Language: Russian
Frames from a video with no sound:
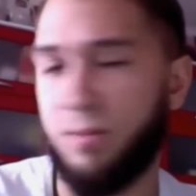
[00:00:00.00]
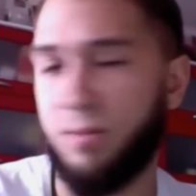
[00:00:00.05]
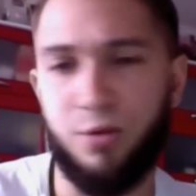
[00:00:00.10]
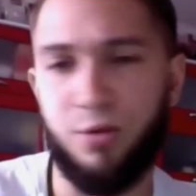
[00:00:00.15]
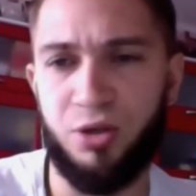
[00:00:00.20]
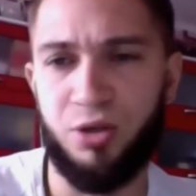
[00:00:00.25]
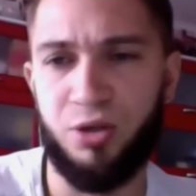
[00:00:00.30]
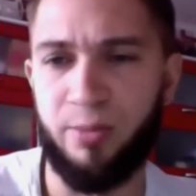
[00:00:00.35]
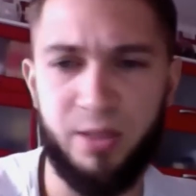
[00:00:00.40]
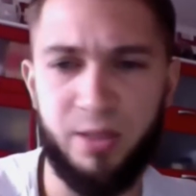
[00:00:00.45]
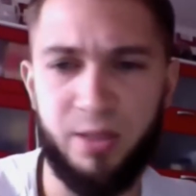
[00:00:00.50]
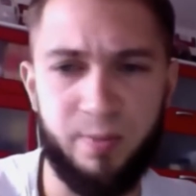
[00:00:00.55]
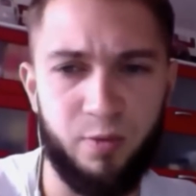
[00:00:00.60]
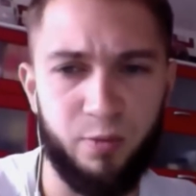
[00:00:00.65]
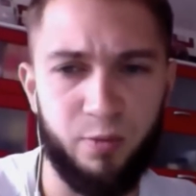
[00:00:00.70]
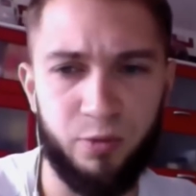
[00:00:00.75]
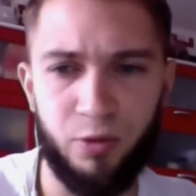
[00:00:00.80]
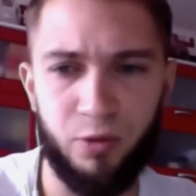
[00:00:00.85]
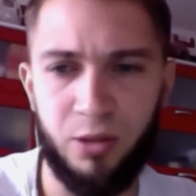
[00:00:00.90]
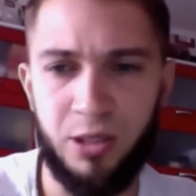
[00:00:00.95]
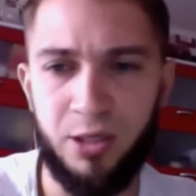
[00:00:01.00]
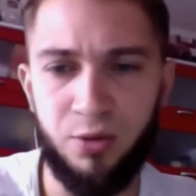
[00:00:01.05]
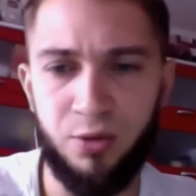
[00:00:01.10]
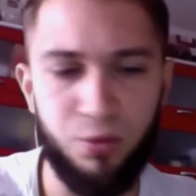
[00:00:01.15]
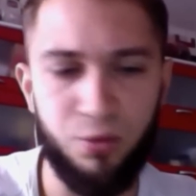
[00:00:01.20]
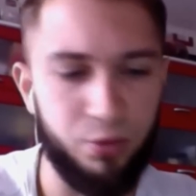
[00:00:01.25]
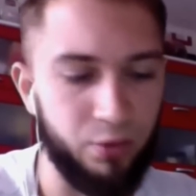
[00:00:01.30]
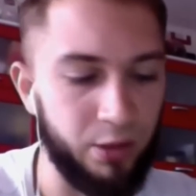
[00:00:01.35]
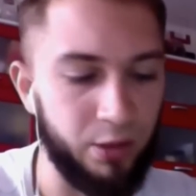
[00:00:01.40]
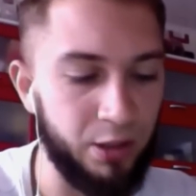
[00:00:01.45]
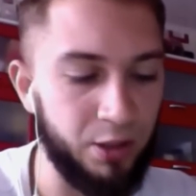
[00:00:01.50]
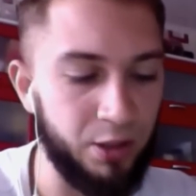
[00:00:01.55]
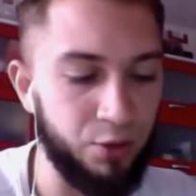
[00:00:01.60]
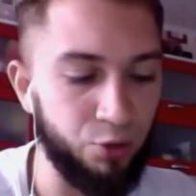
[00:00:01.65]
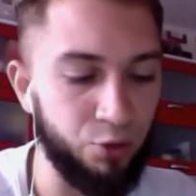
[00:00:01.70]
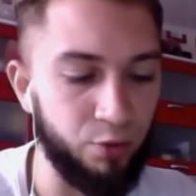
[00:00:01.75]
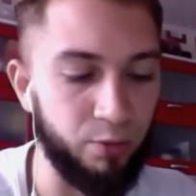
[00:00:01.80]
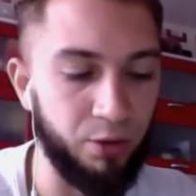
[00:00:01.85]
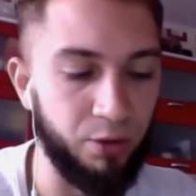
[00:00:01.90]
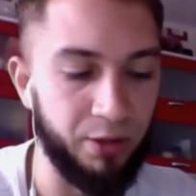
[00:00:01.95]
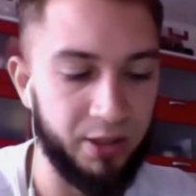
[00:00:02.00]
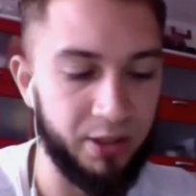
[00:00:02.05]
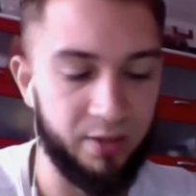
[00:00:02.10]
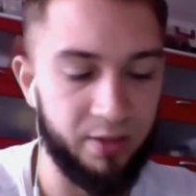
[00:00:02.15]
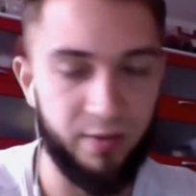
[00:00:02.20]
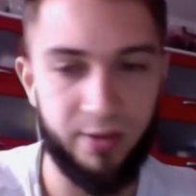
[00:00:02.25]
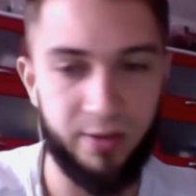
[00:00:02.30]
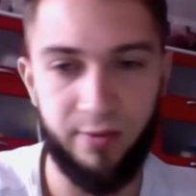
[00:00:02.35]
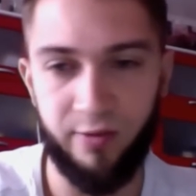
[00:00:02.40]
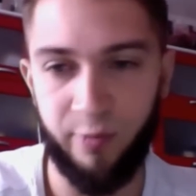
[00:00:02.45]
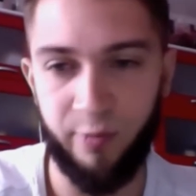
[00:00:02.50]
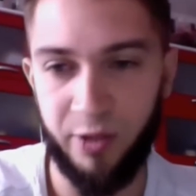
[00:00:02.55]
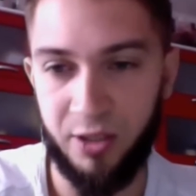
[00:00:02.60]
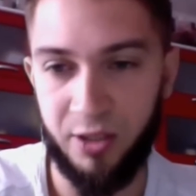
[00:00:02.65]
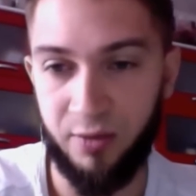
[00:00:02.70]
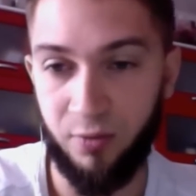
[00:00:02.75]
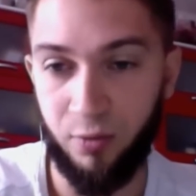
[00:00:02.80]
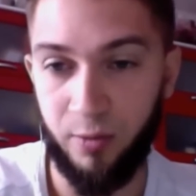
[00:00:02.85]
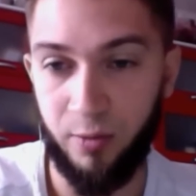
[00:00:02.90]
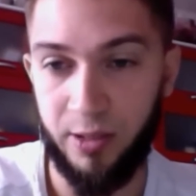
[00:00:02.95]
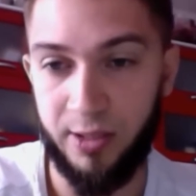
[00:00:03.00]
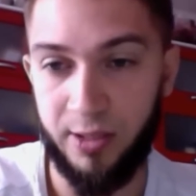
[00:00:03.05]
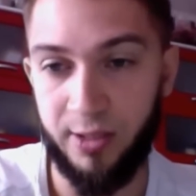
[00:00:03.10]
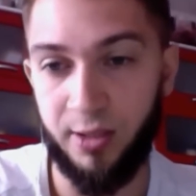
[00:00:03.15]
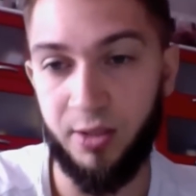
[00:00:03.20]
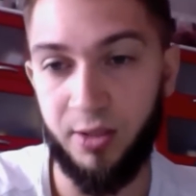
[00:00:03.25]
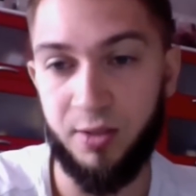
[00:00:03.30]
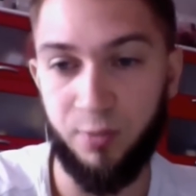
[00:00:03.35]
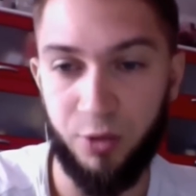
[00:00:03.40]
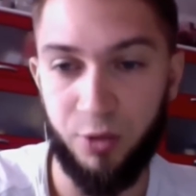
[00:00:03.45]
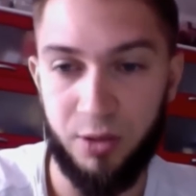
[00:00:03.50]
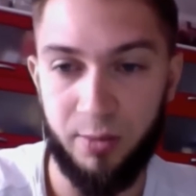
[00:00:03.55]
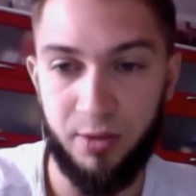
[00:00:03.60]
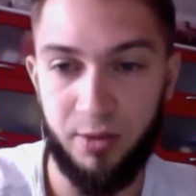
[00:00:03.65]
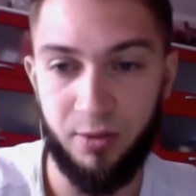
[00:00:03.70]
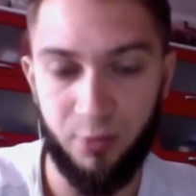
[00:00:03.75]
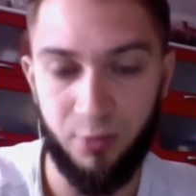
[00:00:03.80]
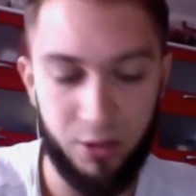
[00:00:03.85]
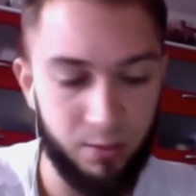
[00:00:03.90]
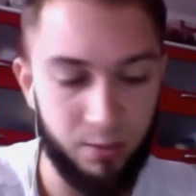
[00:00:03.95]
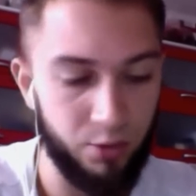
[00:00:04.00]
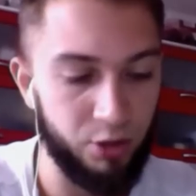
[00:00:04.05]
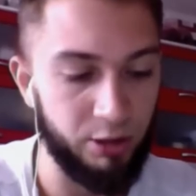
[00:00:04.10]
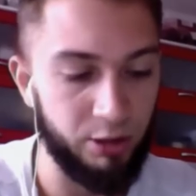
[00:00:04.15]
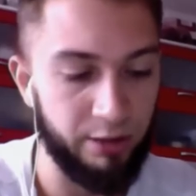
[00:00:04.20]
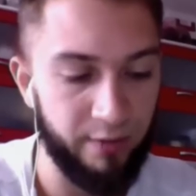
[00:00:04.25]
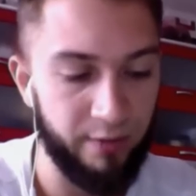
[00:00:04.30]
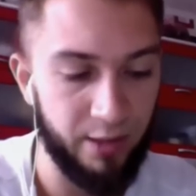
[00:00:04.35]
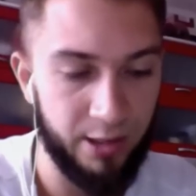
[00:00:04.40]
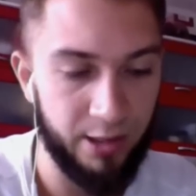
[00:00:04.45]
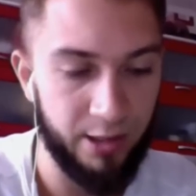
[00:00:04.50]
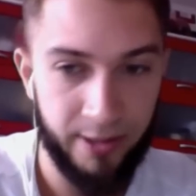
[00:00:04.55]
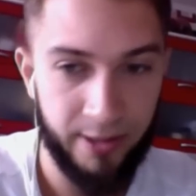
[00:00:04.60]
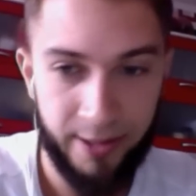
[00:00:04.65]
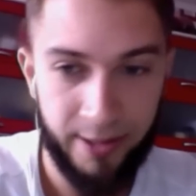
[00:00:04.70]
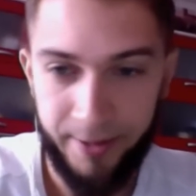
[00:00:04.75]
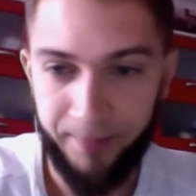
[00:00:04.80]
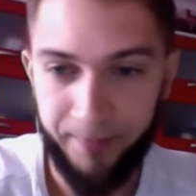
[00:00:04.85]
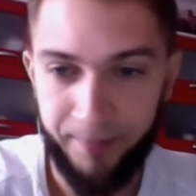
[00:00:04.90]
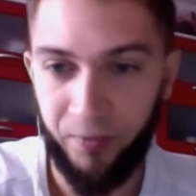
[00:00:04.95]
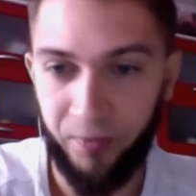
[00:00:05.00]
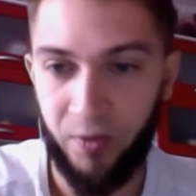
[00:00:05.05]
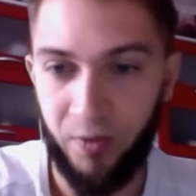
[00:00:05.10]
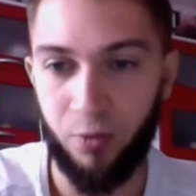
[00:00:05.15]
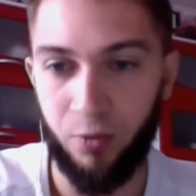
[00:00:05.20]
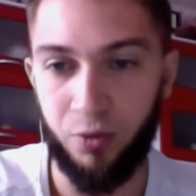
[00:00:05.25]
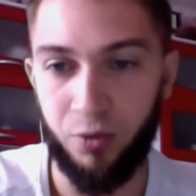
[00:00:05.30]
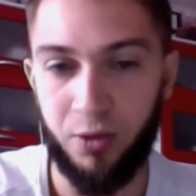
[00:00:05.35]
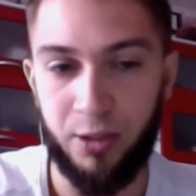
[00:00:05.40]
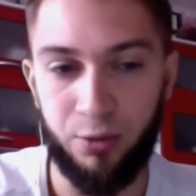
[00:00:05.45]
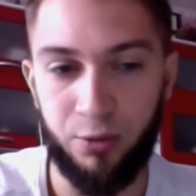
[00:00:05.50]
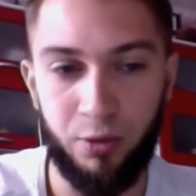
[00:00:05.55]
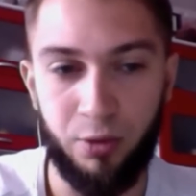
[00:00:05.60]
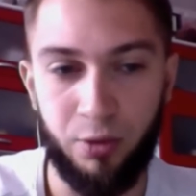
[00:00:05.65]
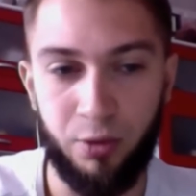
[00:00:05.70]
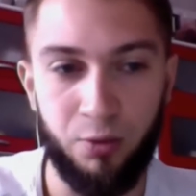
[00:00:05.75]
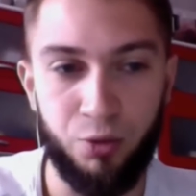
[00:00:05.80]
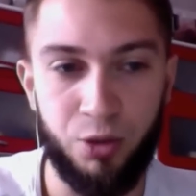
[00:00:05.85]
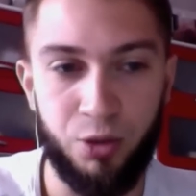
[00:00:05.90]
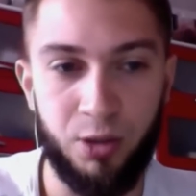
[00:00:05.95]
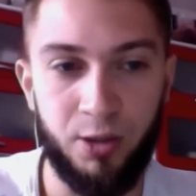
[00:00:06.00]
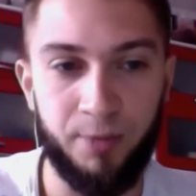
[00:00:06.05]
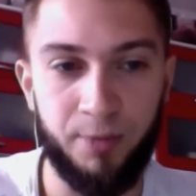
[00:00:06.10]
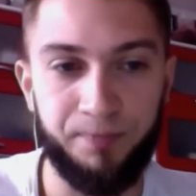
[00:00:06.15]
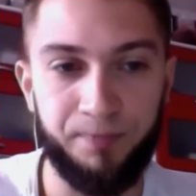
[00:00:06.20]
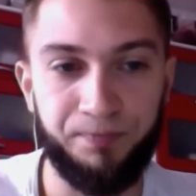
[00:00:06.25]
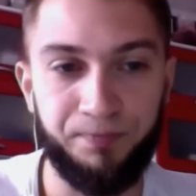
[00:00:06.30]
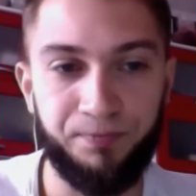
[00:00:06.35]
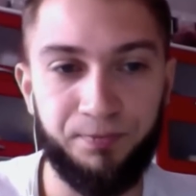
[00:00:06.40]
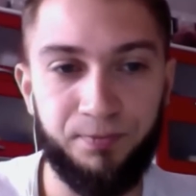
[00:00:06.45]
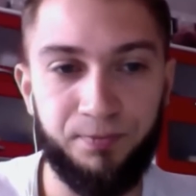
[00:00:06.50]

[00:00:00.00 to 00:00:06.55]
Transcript: сейчас могу ошибаться, по-моему, то ли июнь, то ли июль был, нас вызвали в Москву, осталось 88 человек, вот, которые уже